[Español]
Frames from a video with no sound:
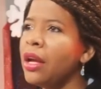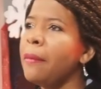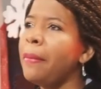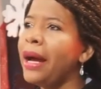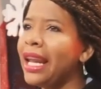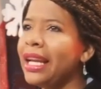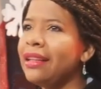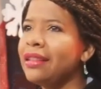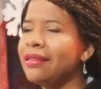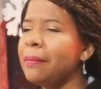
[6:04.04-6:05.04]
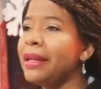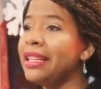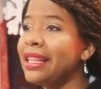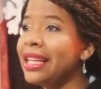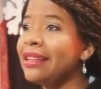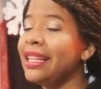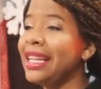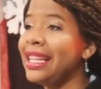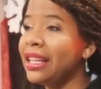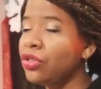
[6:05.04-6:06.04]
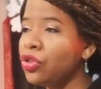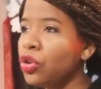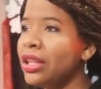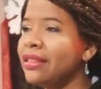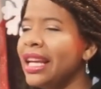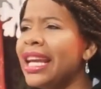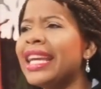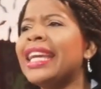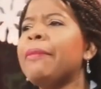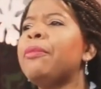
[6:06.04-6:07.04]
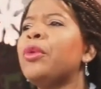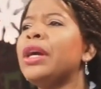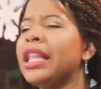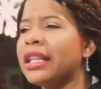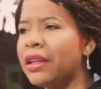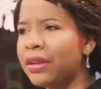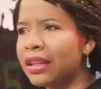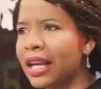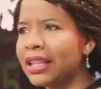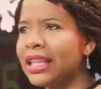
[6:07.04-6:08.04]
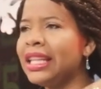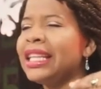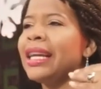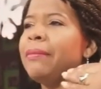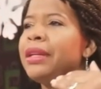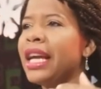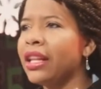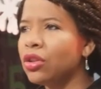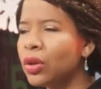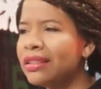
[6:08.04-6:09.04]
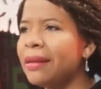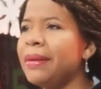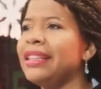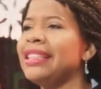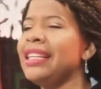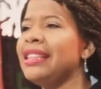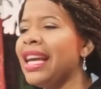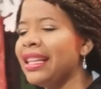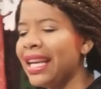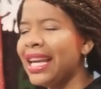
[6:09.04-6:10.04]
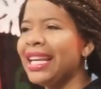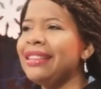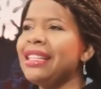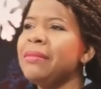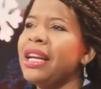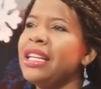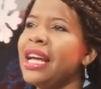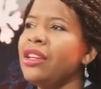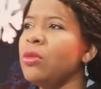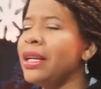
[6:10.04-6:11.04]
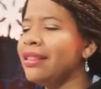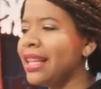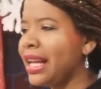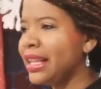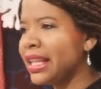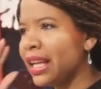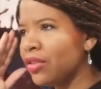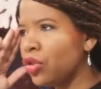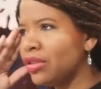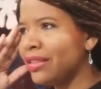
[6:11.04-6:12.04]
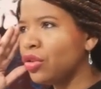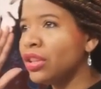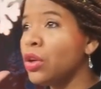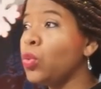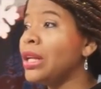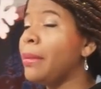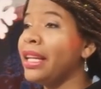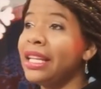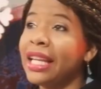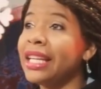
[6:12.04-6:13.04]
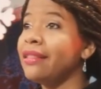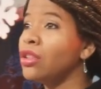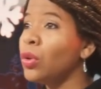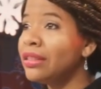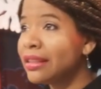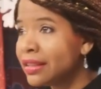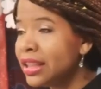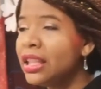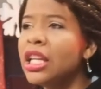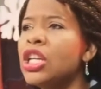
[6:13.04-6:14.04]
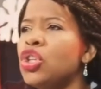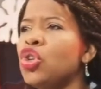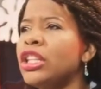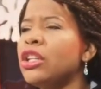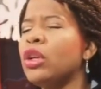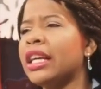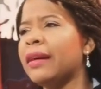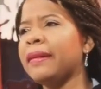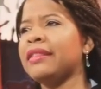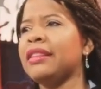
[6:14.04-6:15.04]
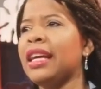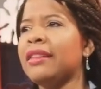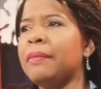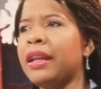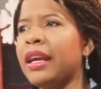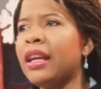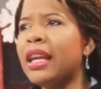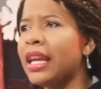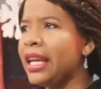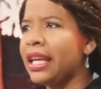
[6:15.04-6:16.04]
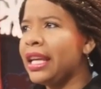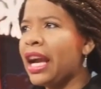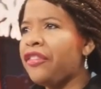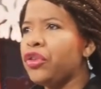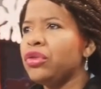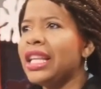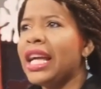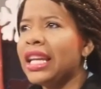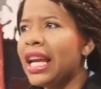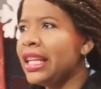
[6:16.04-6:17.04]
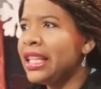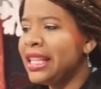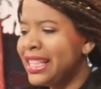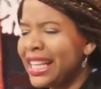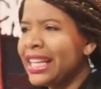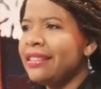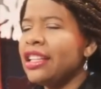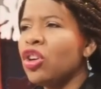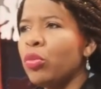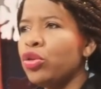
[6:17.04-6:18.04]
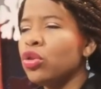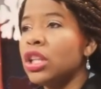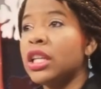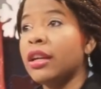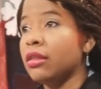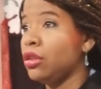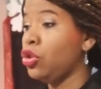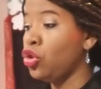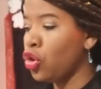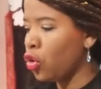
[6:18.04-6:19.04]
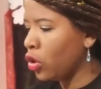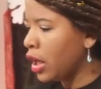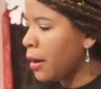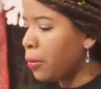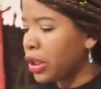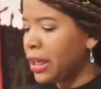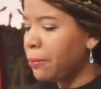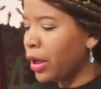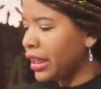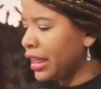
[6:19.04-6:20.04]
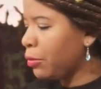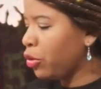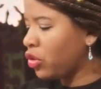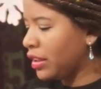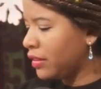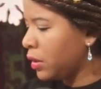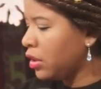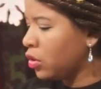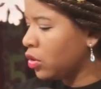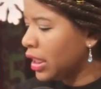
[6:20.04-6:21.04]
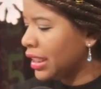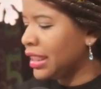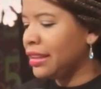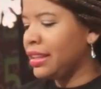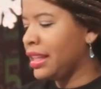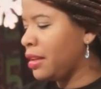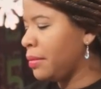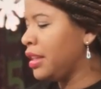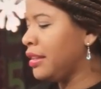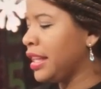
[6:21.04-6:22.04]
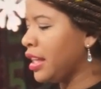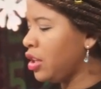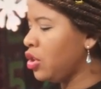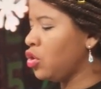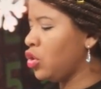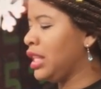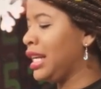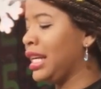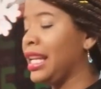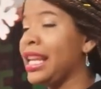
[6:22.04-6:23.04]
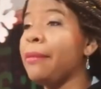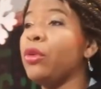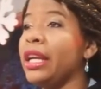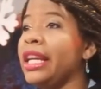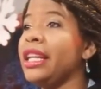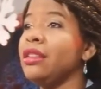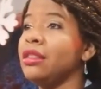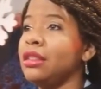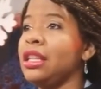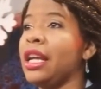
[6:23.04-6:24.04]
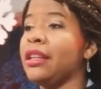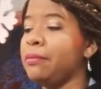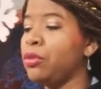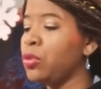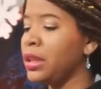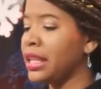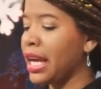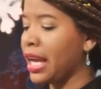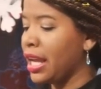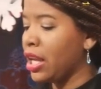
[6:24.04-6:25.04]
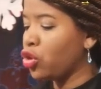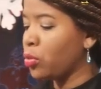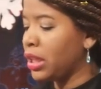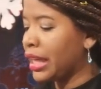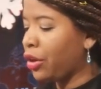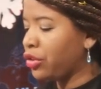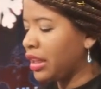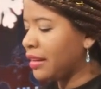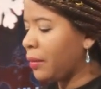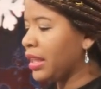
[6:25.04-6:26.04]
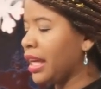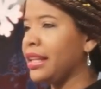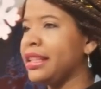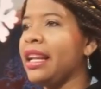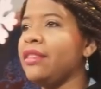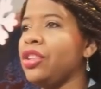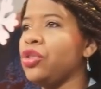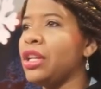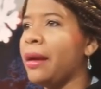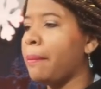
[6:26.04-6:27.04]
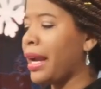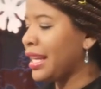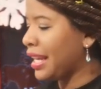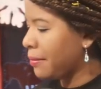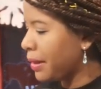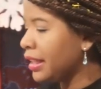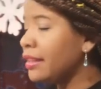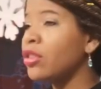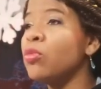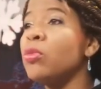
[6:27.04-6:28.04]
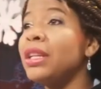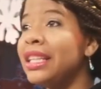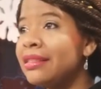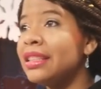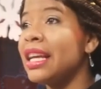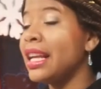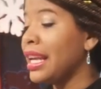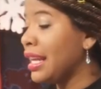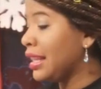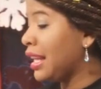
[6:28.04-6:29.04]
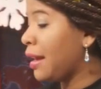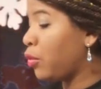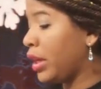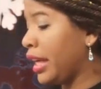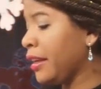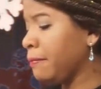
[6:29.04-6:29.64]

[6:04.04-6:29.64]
para esas venideras generaciones que puedan de verdad ir cambiando esa mentalidad, ese imaginario mental de que las cosas son de una manera y que si no es así, no tengo la capacidad para eh, eh, afrontarla y, y tiene que ser como yo diga. No. Por ejemplo, aquí hemos recibido desde el Ministerio de la Mujer de la República Dominicana. Ustedes saben que ahí está la señora Mayra Jiménez como ministra de la Mujer.